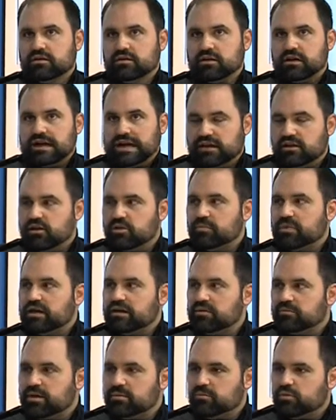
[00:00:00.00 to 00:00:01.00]
règlements,
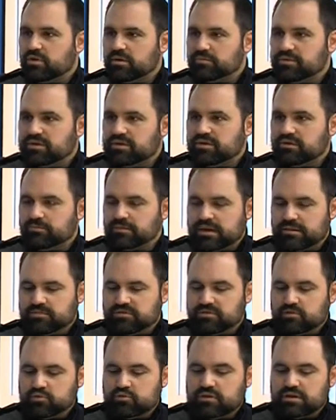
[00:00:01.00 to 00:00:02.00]
les mêmes lois. Puis, même
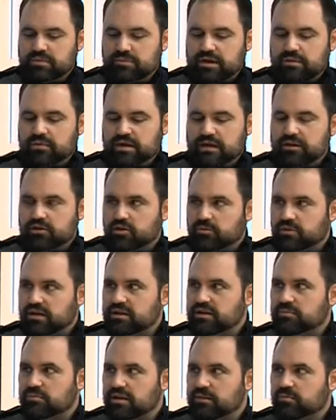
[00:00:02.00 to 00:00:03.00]
si on a les mêmes règlements,
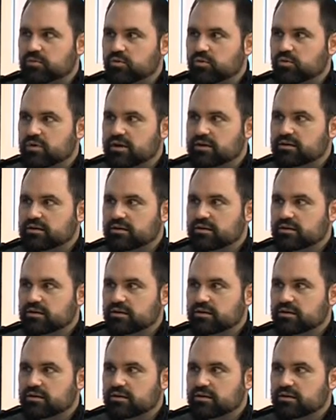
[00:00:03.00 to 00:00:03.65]
les mêmes lois,